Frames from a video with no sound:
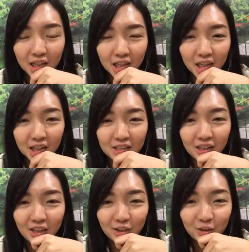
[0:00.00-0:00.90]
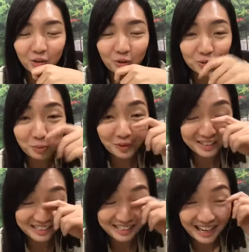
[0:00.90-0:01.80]
没学历丢，做梦
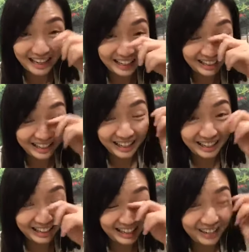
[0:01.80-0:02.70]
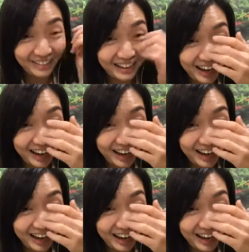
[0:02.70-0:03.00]
一直眨眼呐，因为刚